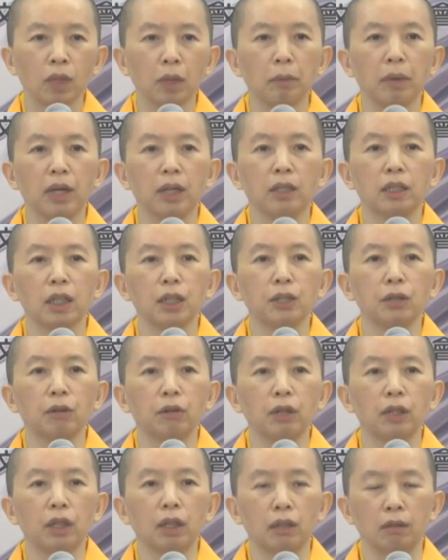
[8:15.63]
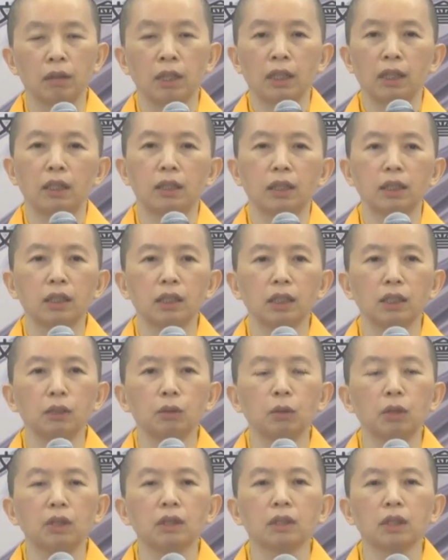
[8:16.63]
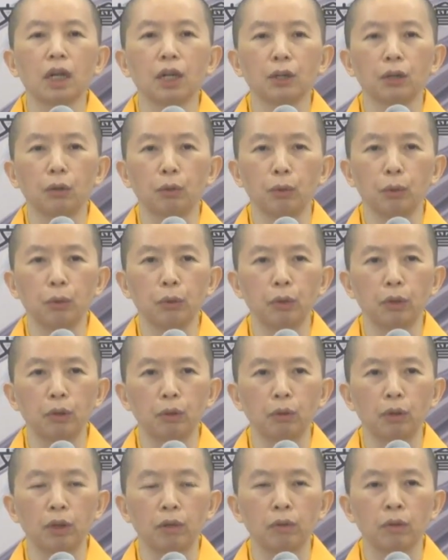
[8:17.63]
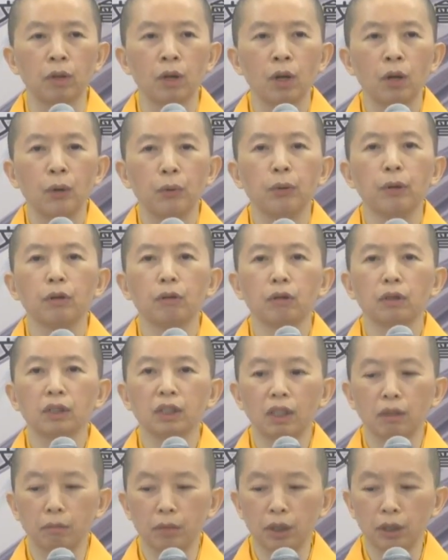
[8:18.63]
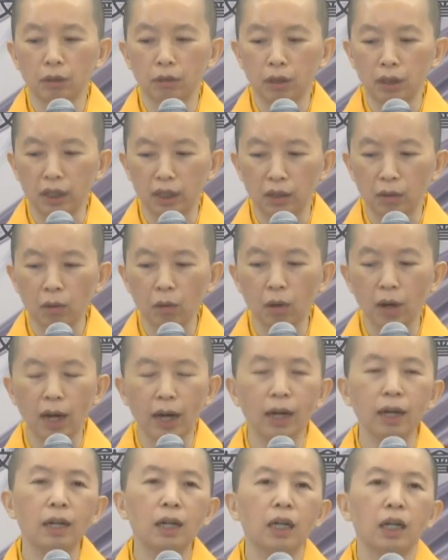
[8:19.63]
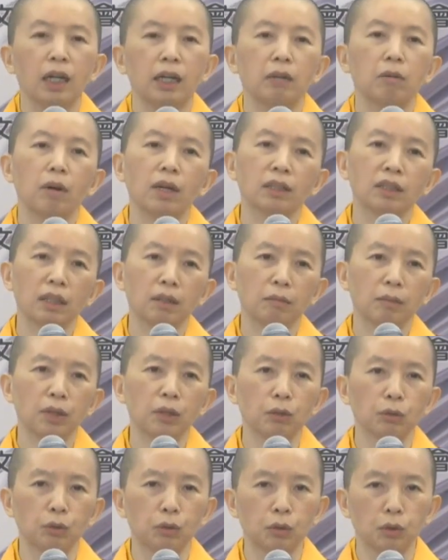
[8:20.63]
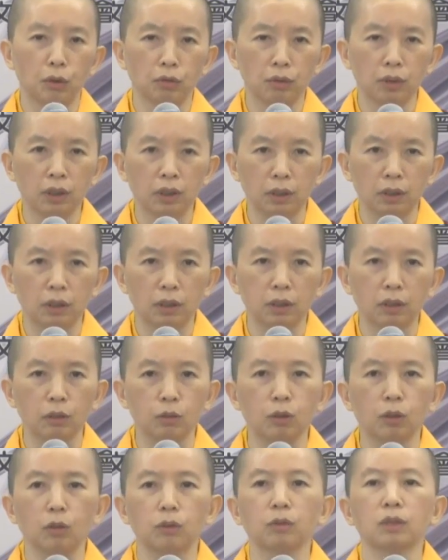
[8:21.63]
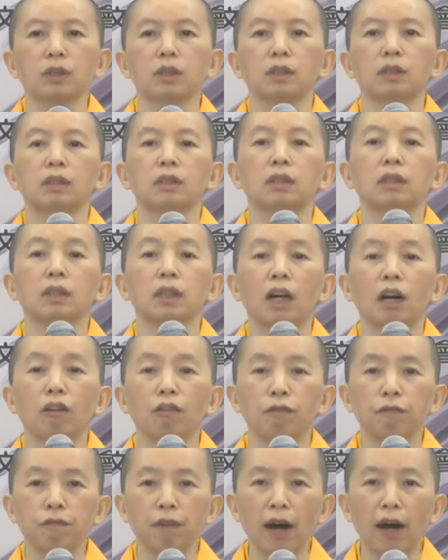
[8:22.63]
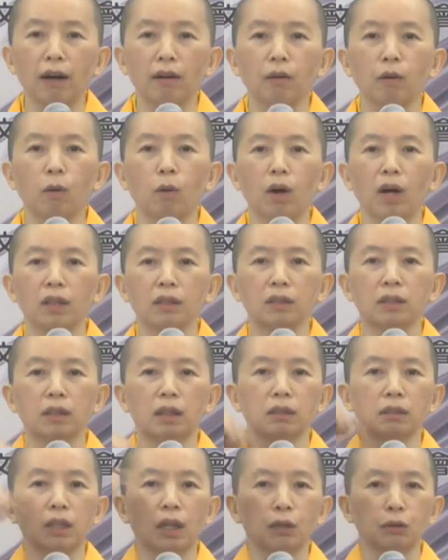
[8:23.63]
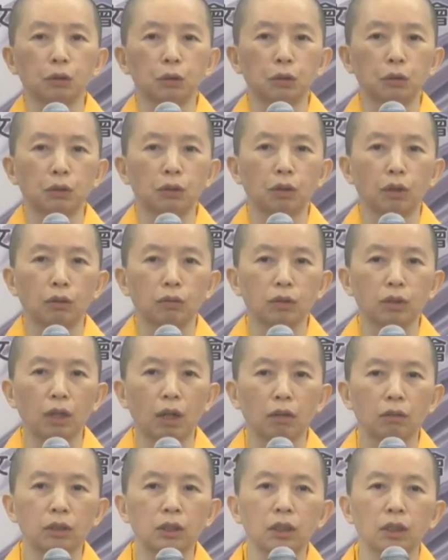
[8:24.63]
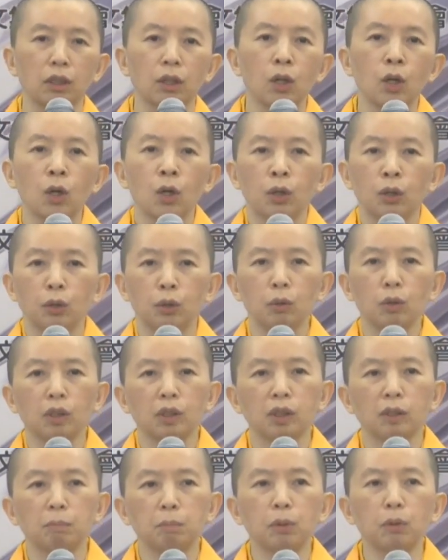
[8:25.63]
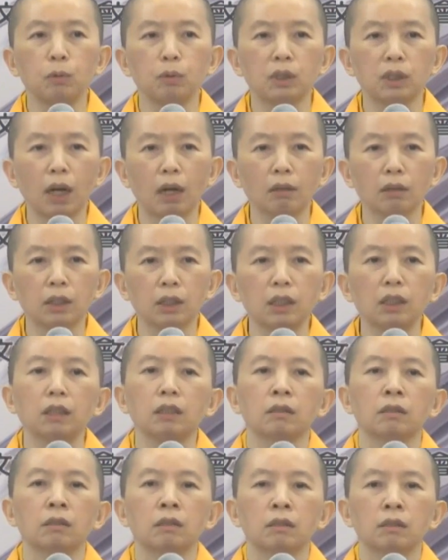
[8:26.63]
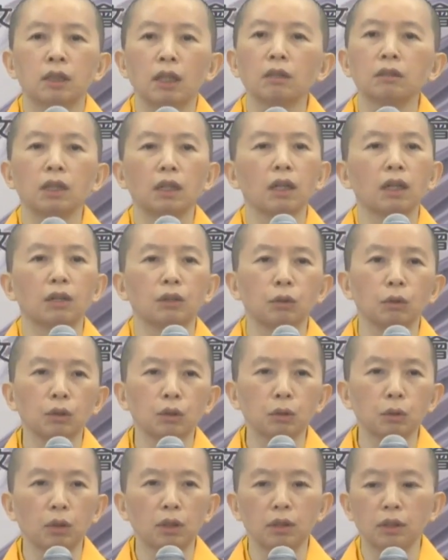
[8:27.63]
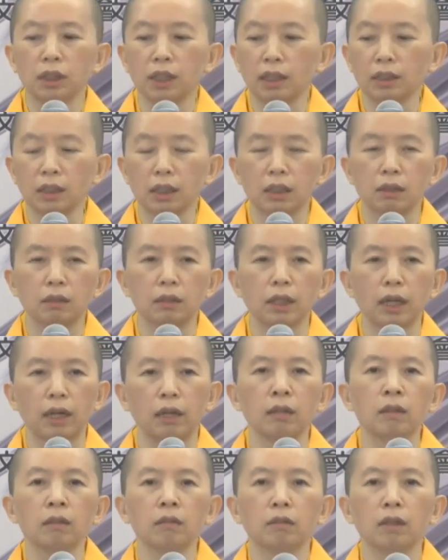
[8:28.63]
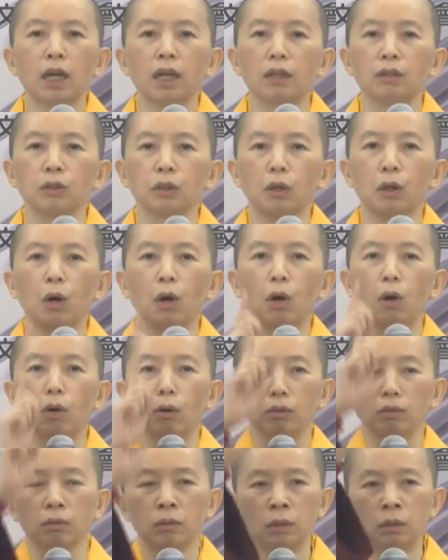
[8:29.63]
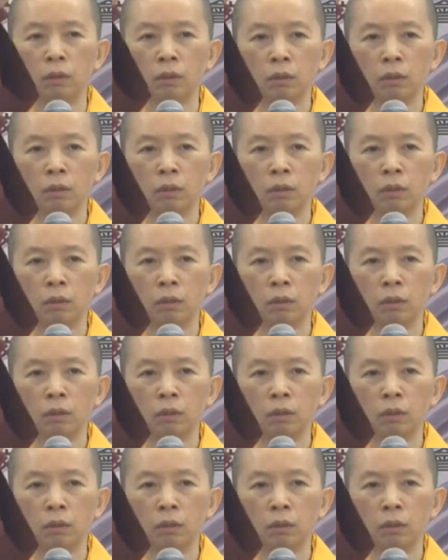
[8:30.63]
对不对？先有一个，你的心轮上有月轮，月轮上面有莲花，莲花上面有种子字，种子字要放光升到虚空招请。如果是普招请，招请很多尊，像现在，那你就哄。